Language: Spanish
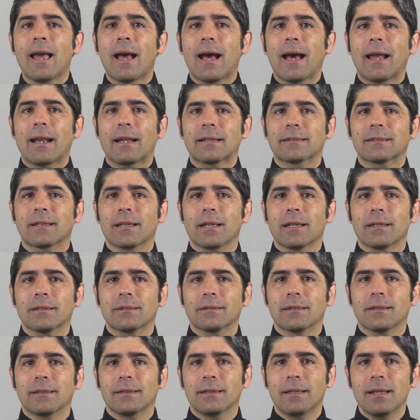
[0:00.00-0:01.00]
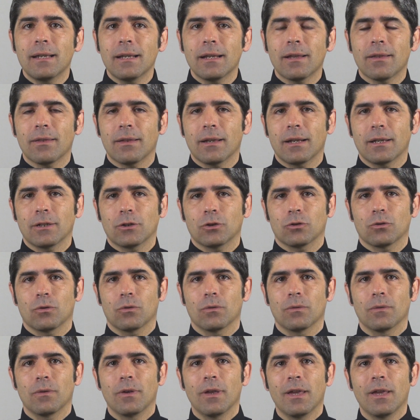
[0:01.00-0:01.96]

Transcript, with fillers: a las que se tiene derecho.